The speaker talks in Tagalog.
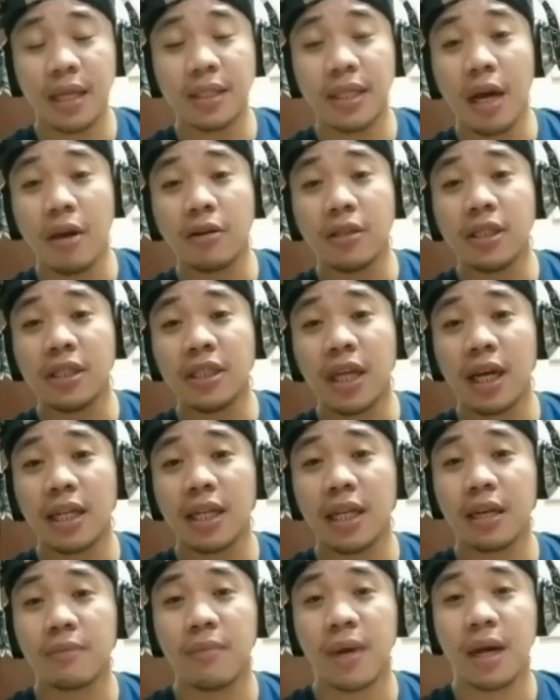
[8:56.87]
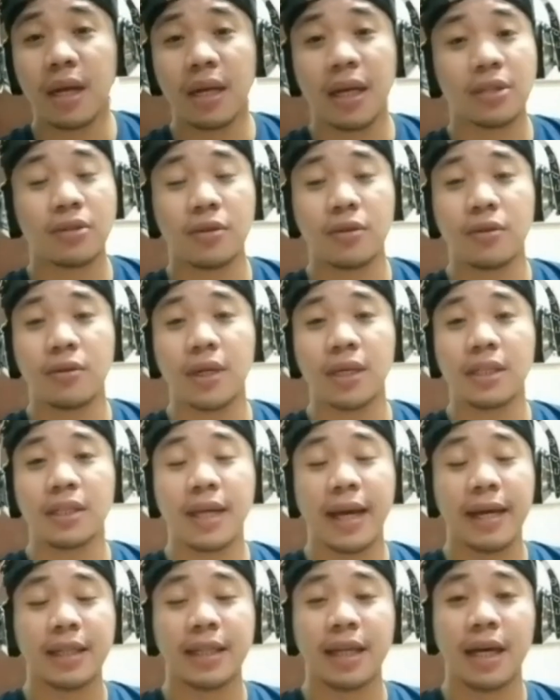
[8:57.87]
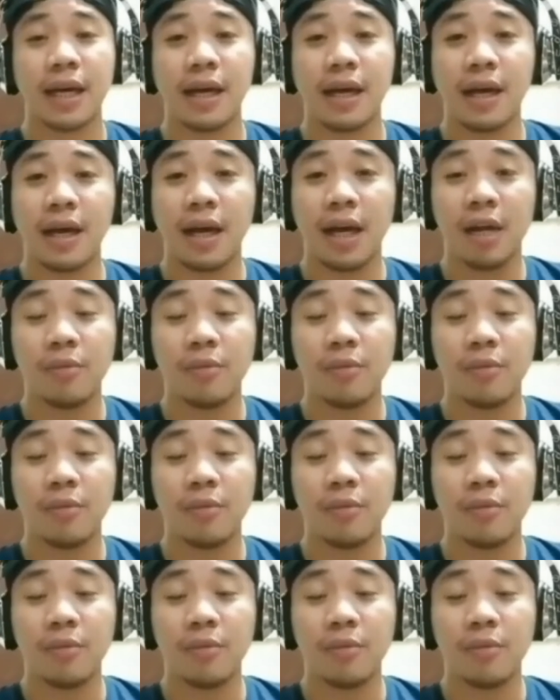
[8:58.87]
isa ako dyan sa kanyang mga natulungan. Kahit na,